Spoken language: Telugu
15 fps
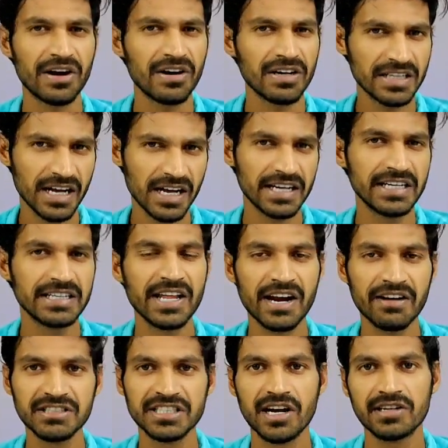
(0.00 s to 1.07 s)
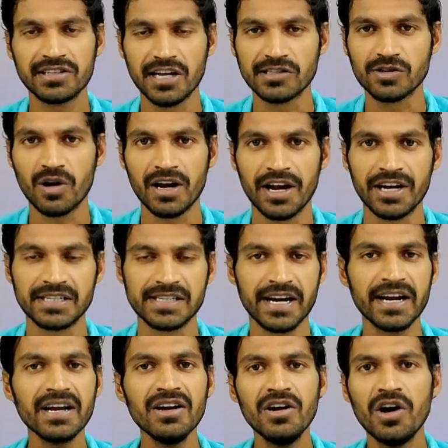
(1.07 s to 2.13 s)
తర్వాత ఇతర విషయాలు తెలుసుకోవాలన్నా
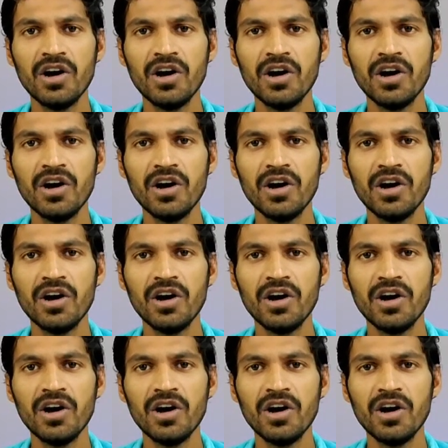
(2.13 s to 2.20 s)
సరే